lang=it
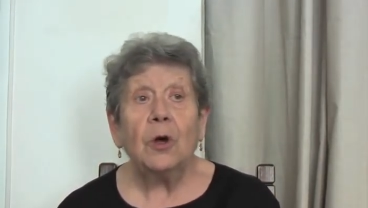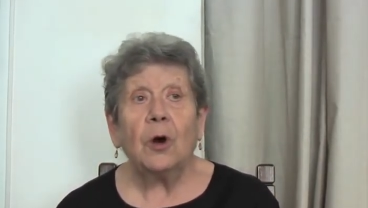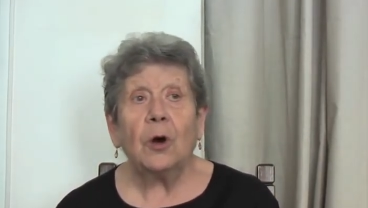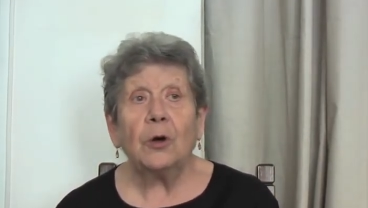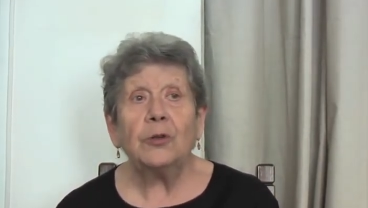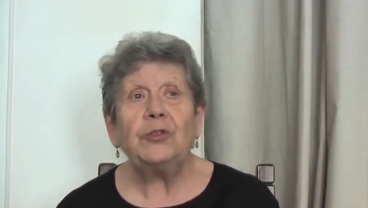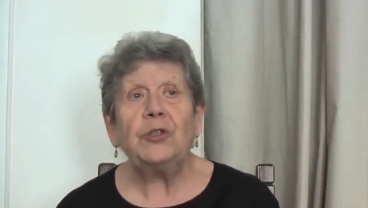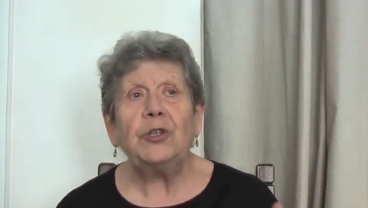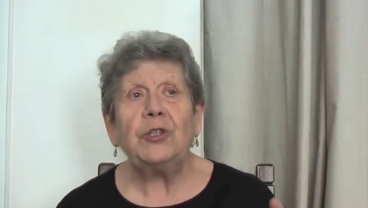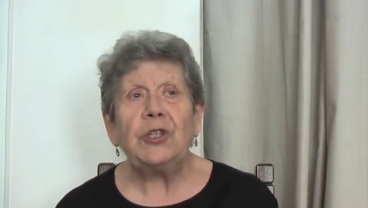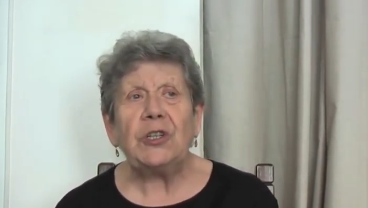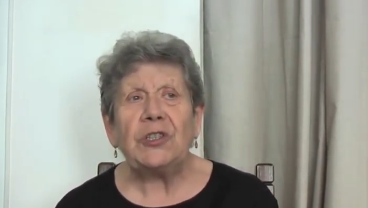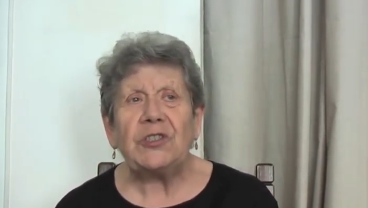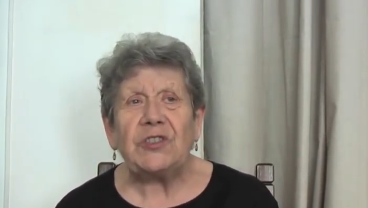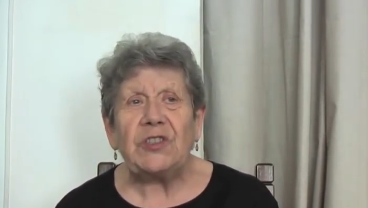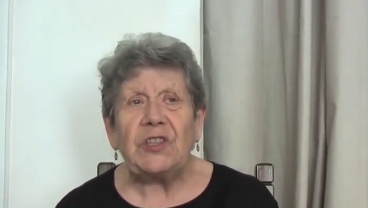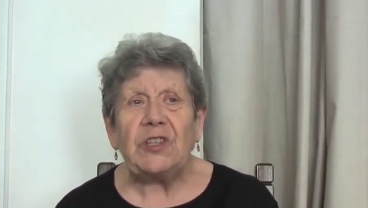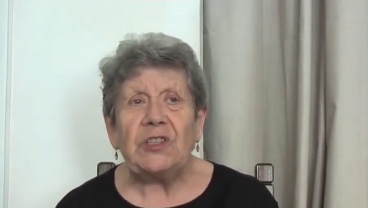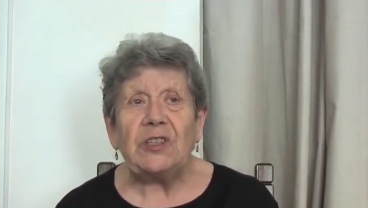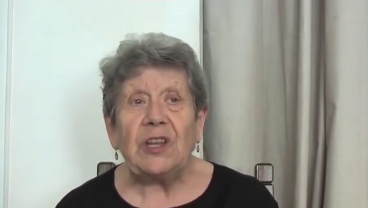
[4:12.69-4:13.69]
oggi
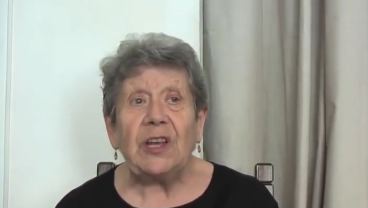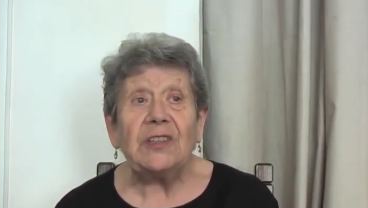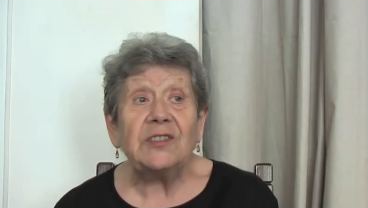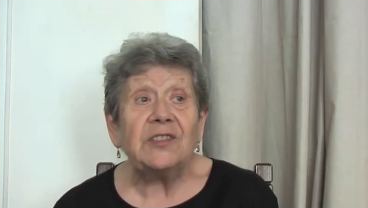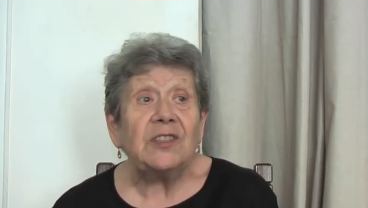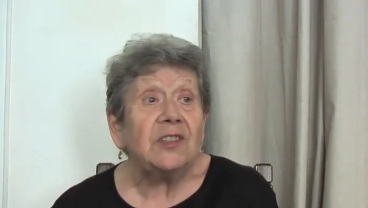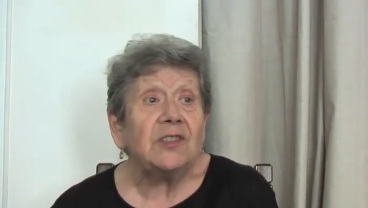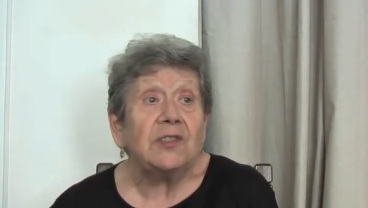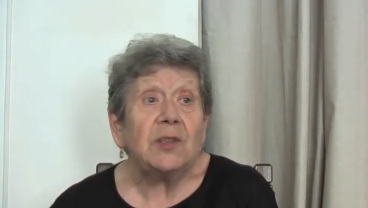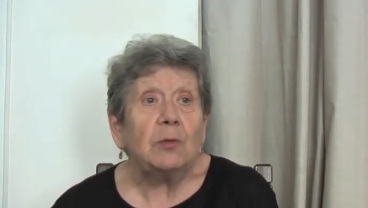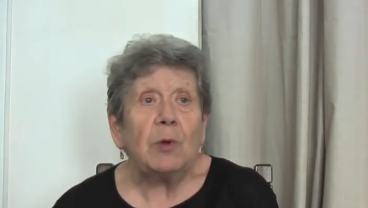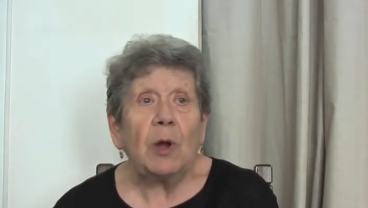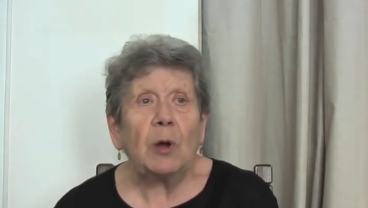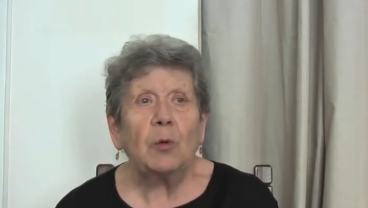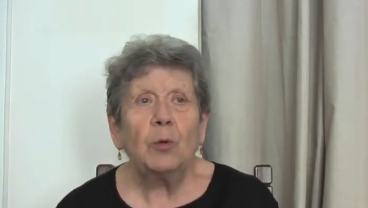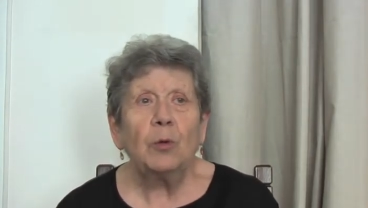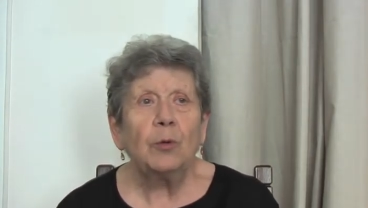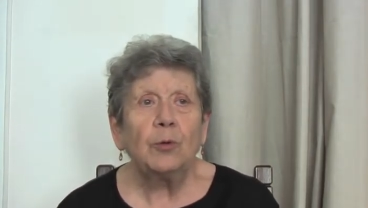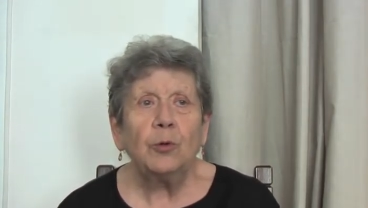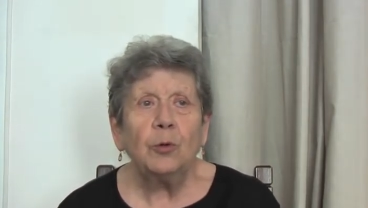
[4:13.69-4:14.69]
gestite esiste una
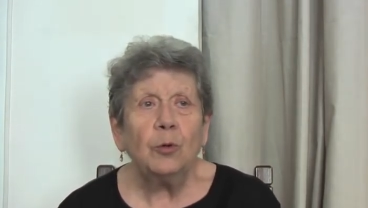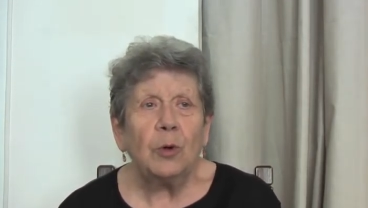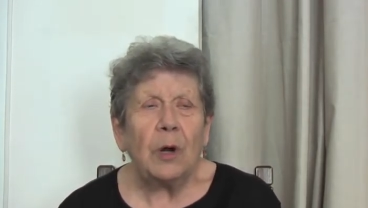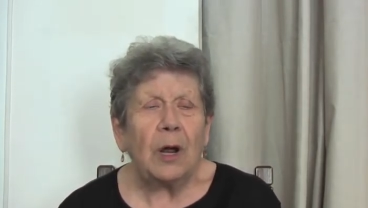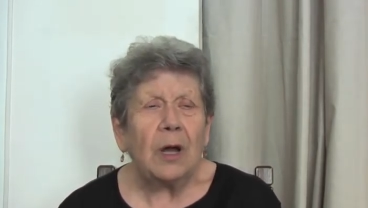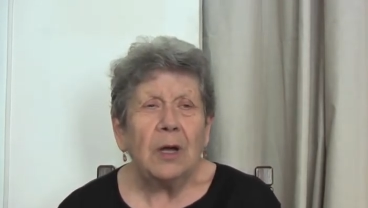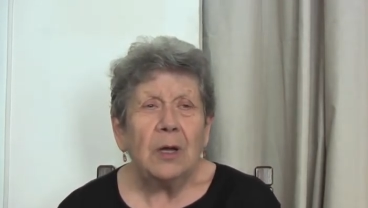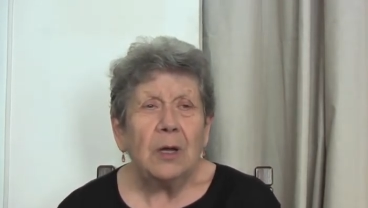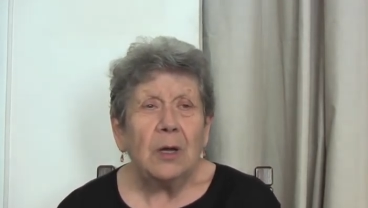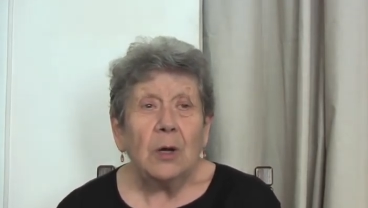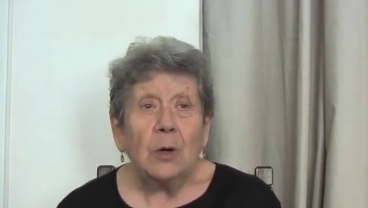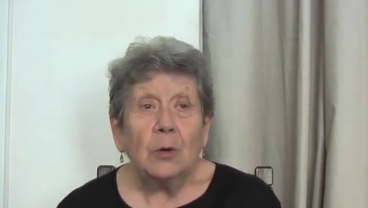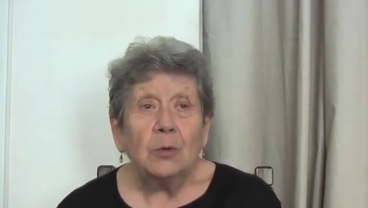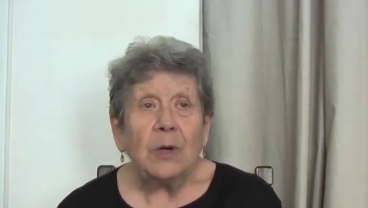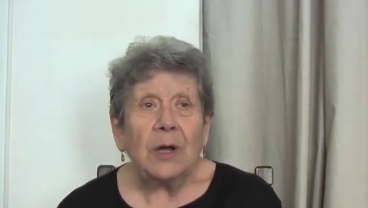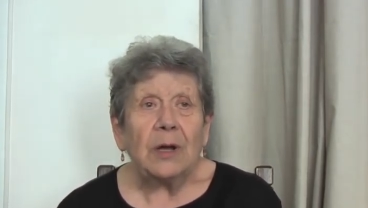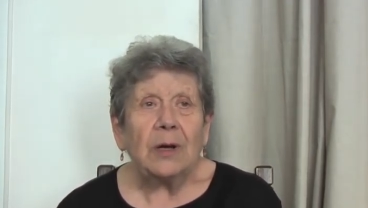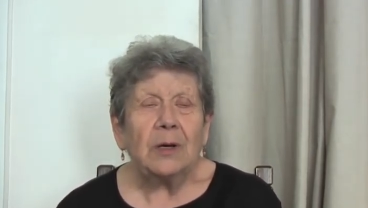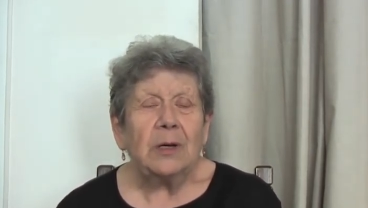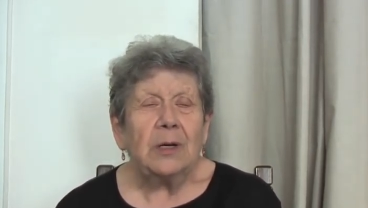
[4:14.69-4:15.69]
cultura,
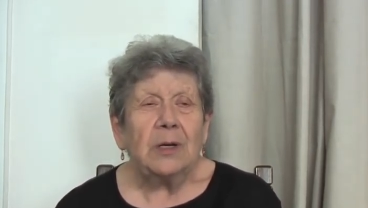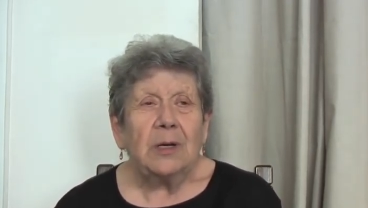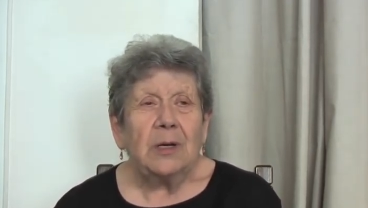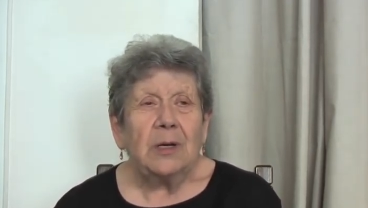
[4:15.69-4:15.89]
una